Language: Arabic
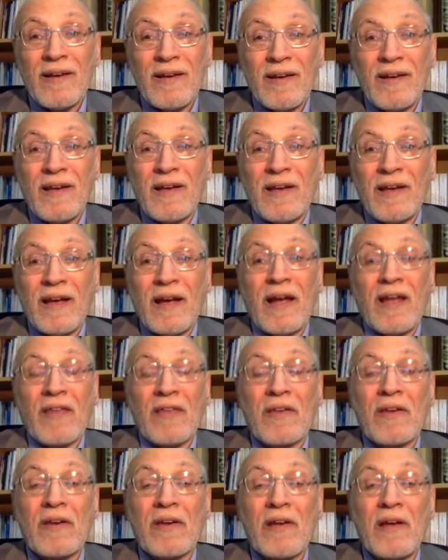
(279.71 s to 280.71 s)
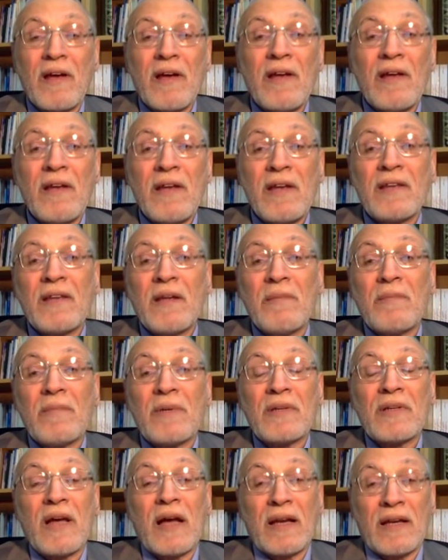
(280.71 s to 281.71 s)
لحاضرنا نهتم
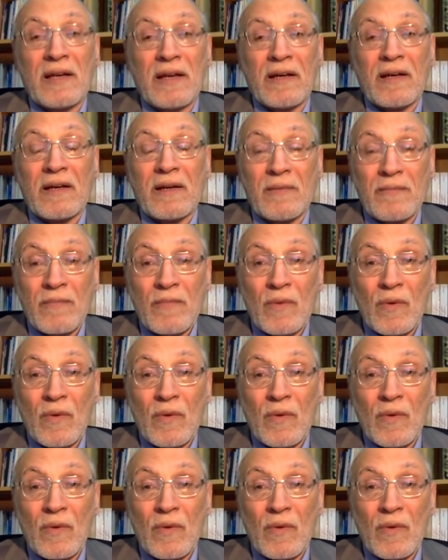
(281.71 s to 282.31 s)
بالتاريخ